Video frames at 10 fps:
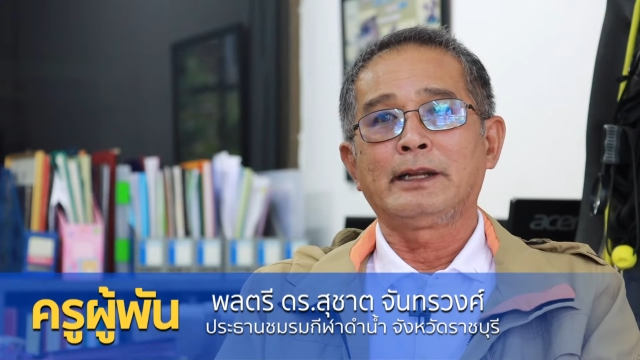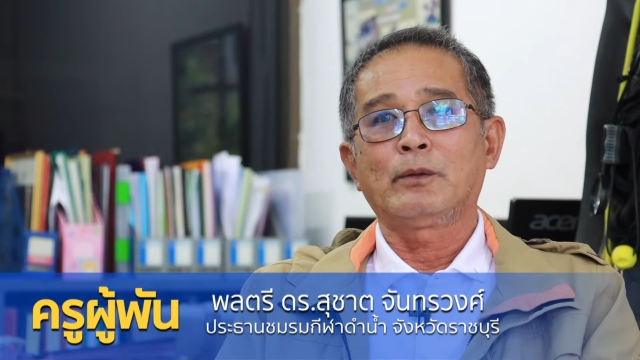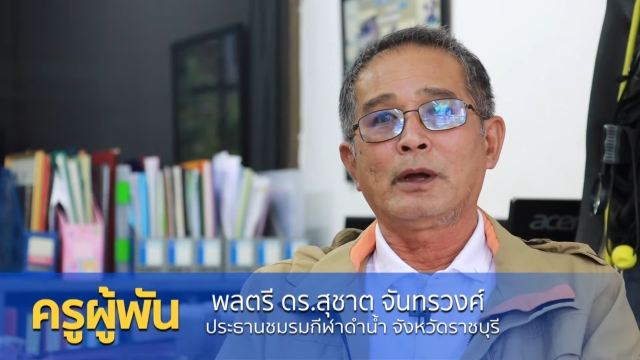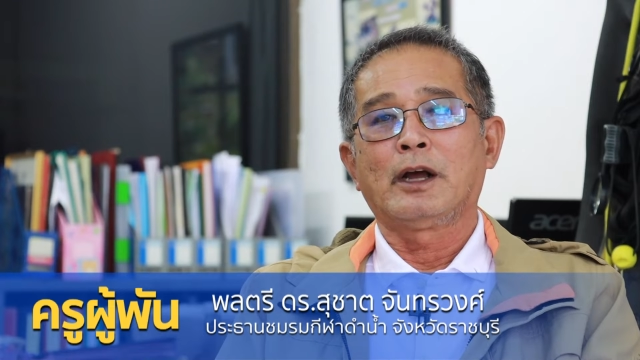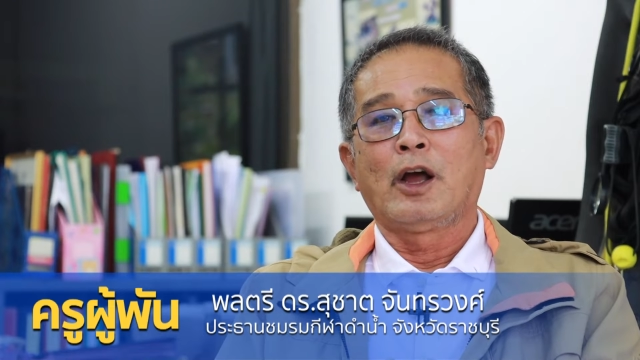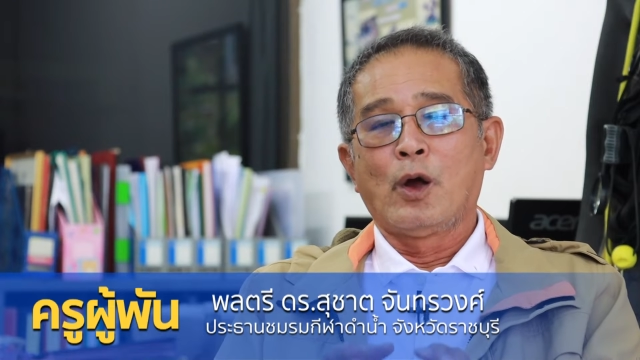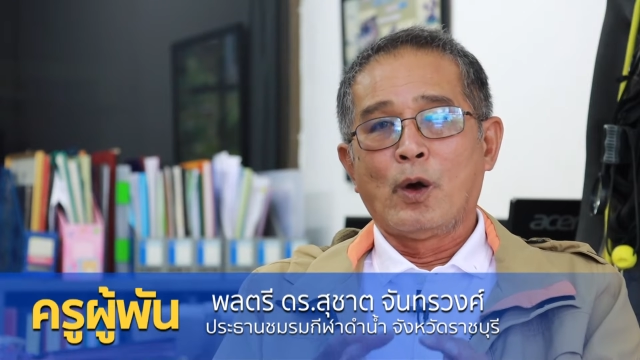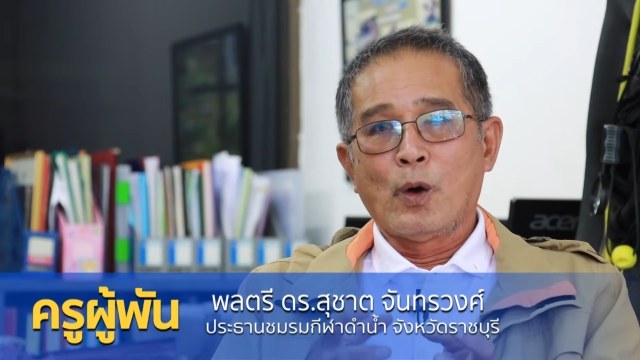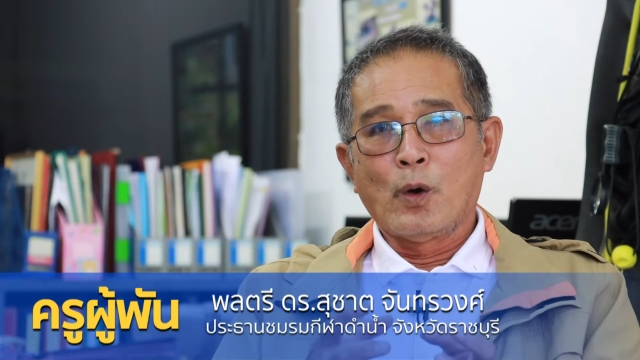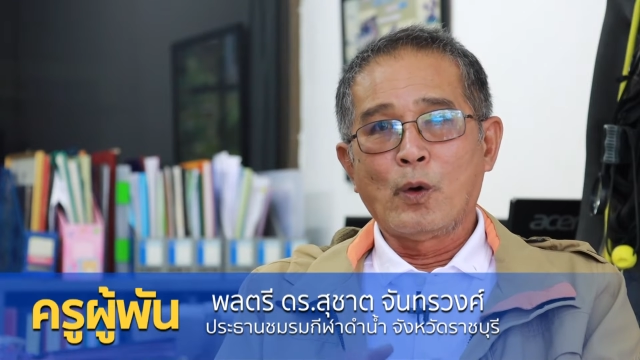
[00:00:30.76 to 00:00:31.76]
เรียกว่า
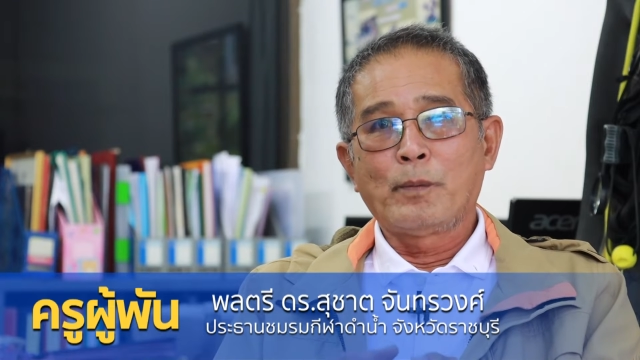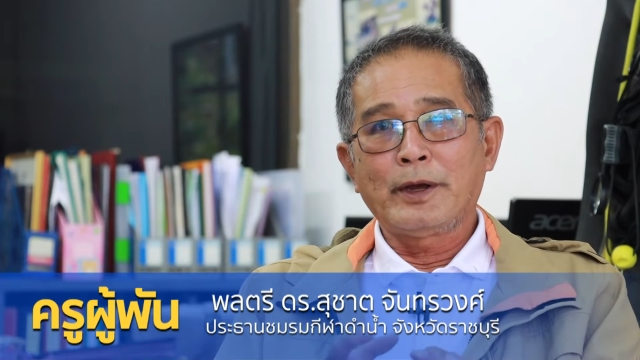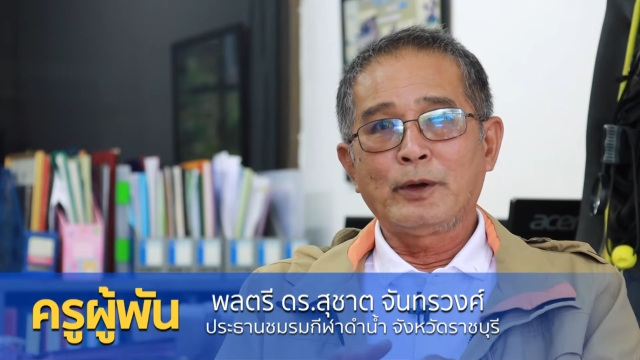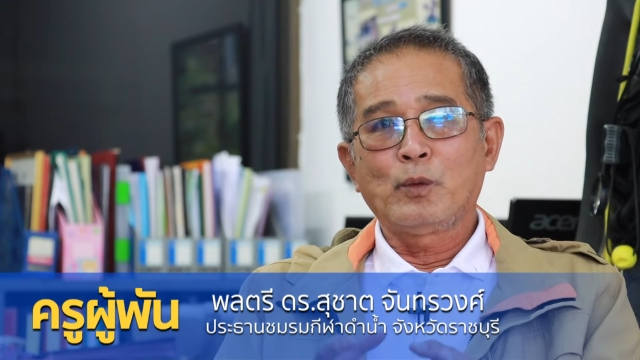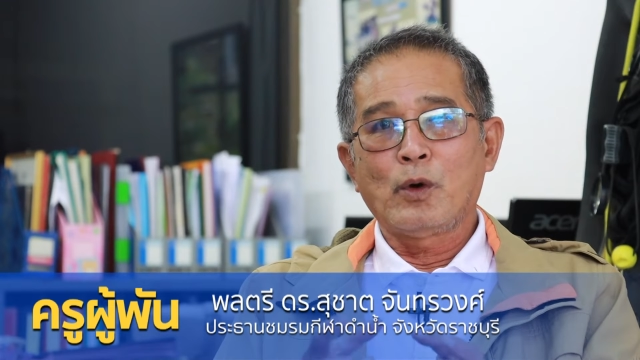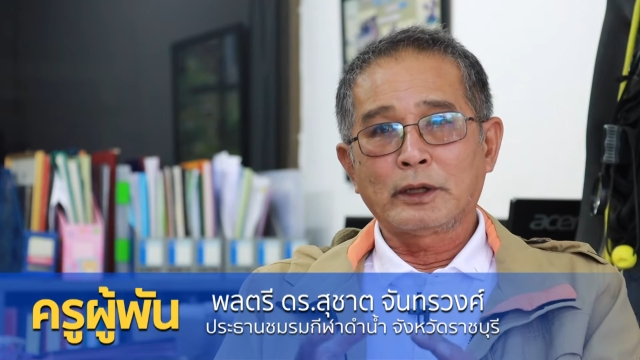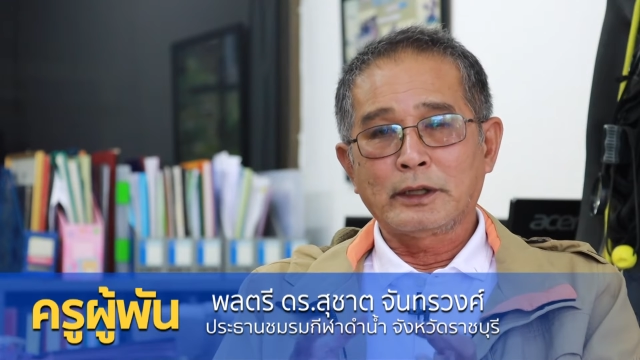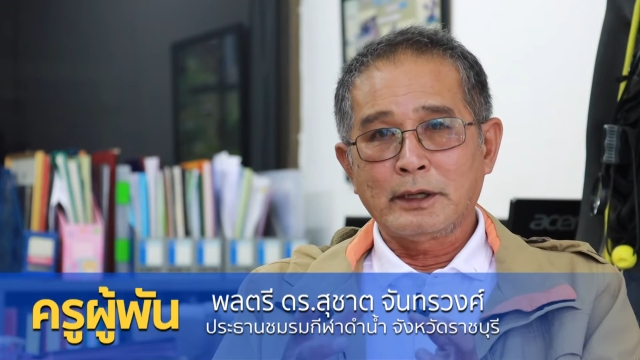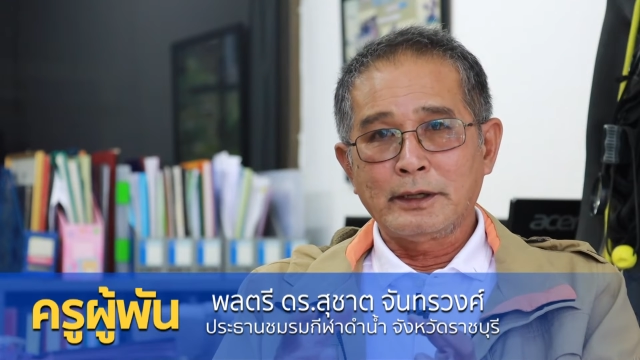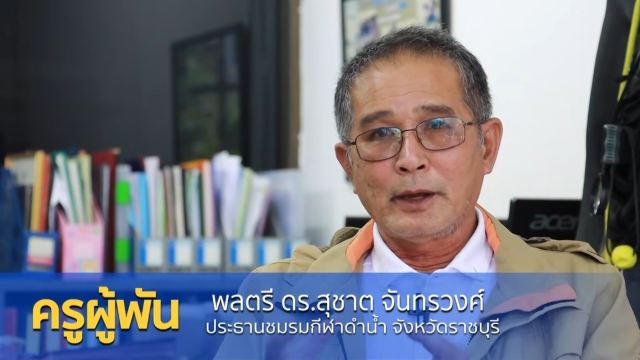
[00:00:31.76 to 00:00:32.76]
Open
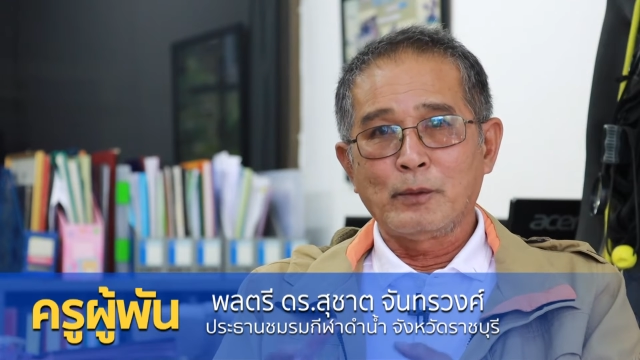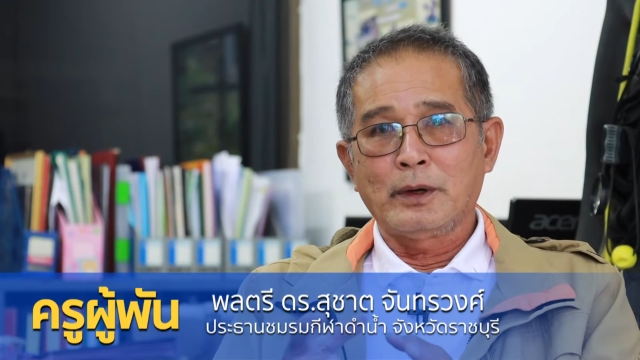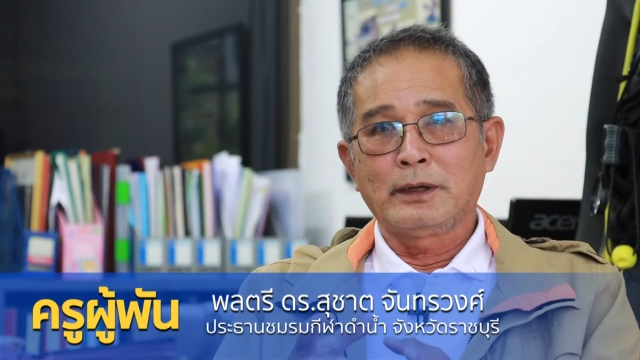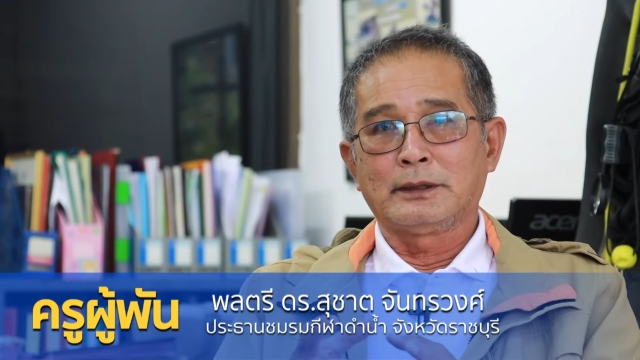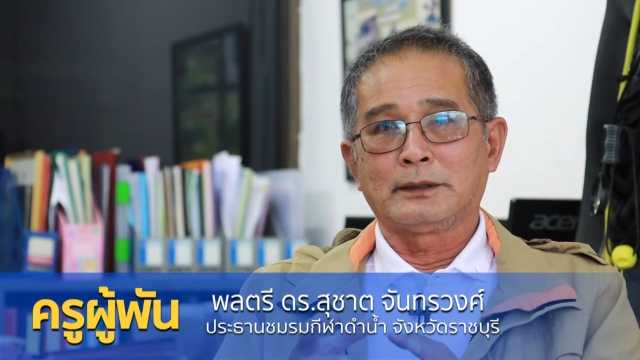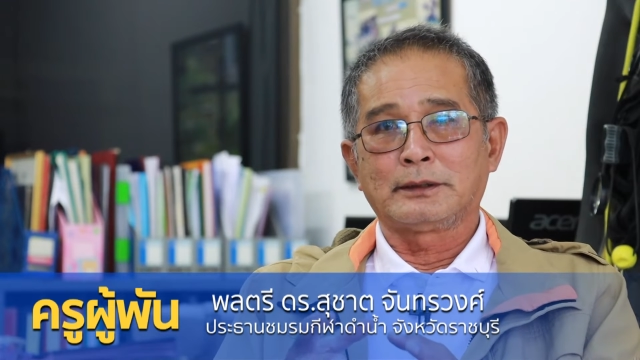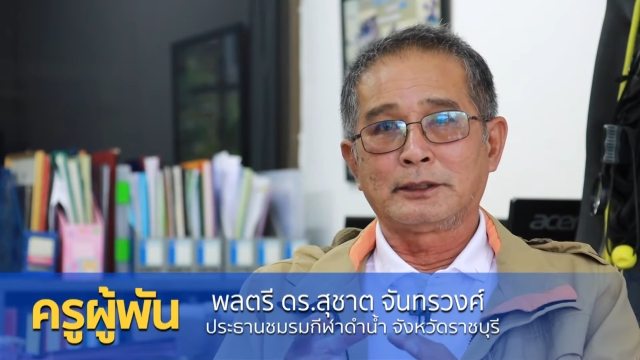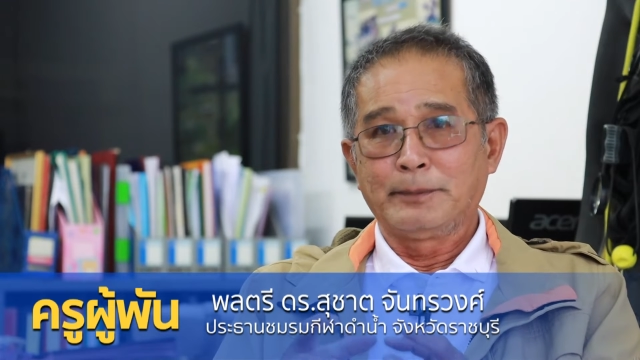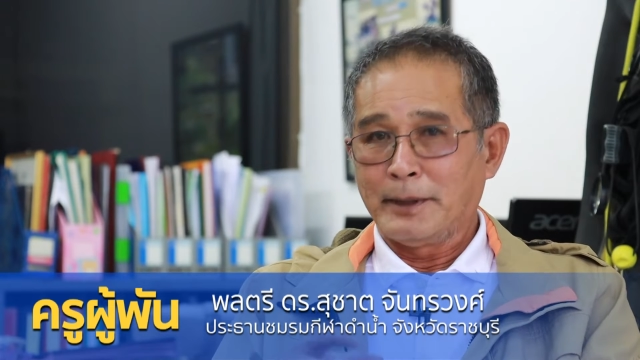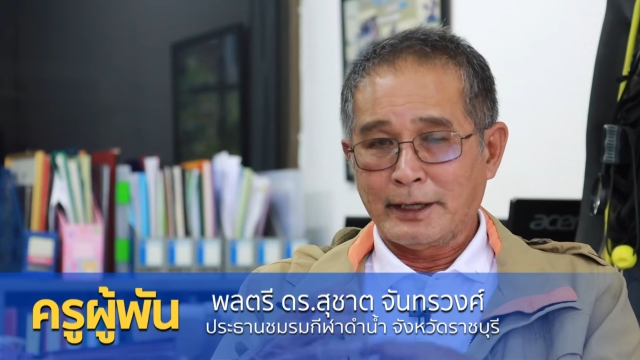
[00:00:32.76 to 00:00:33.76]
Water Diver
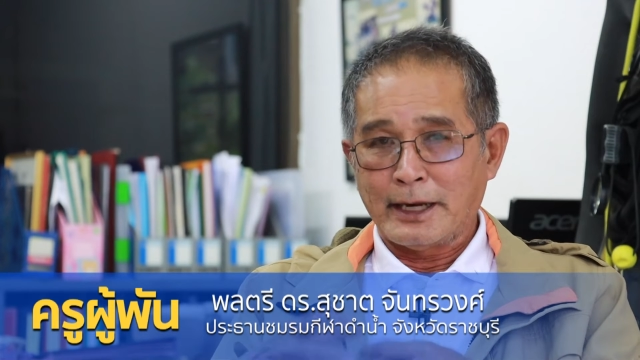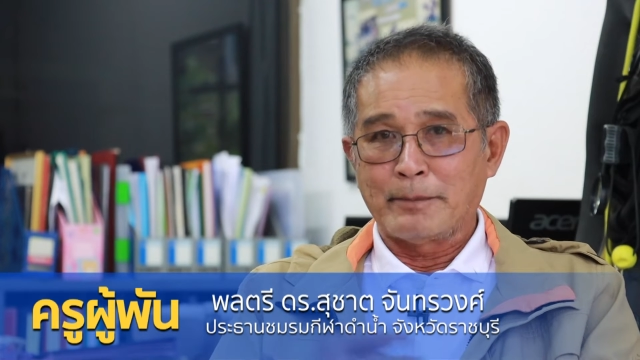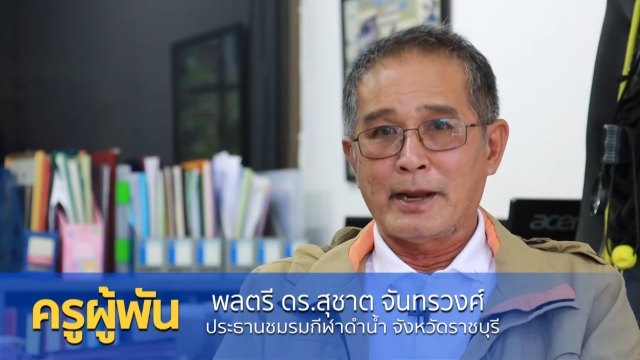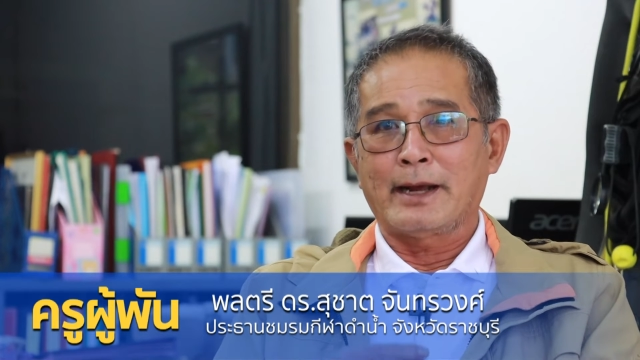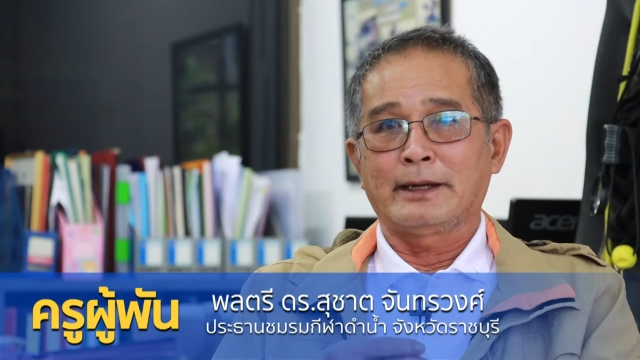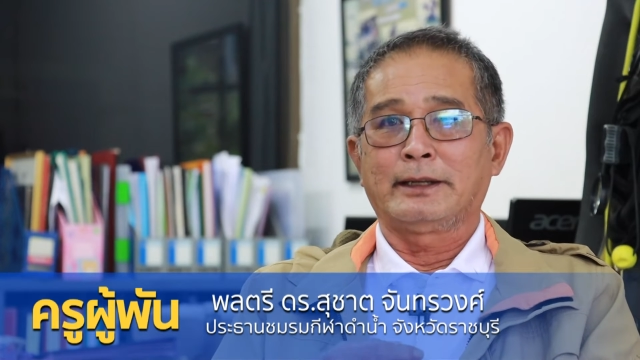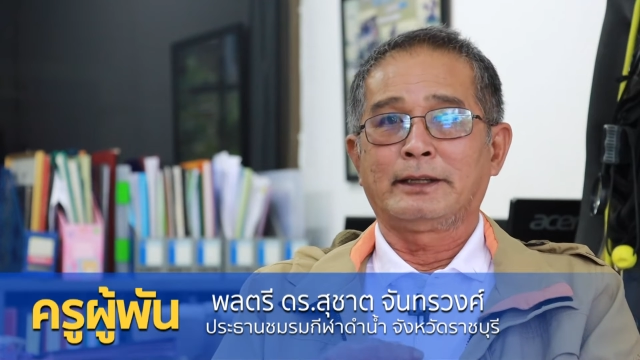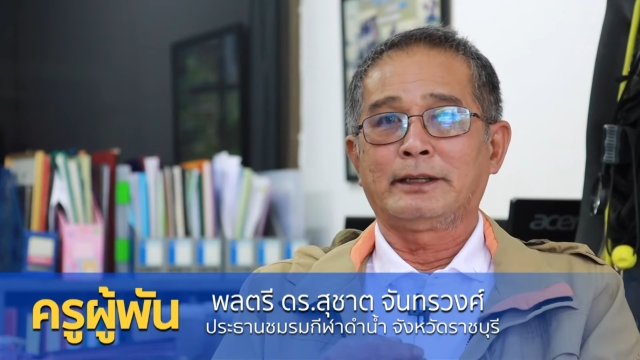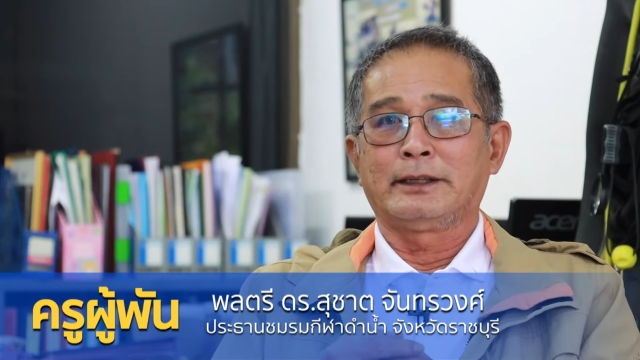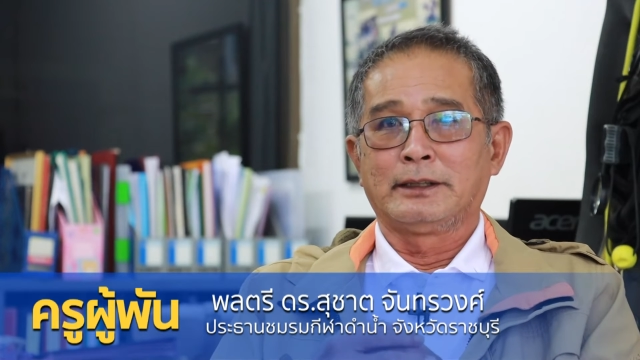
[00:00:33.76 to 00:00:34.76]
คือเป็นระดับแรกเลย
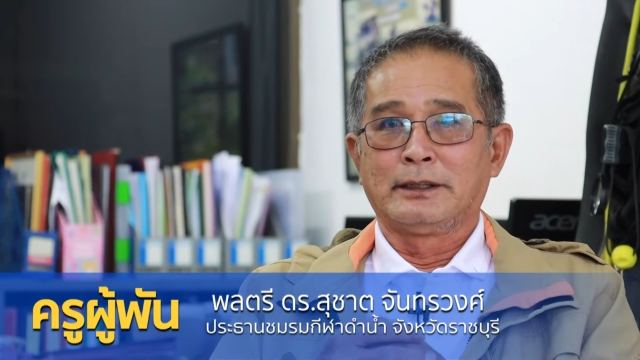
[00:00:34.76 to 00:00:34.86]
ที่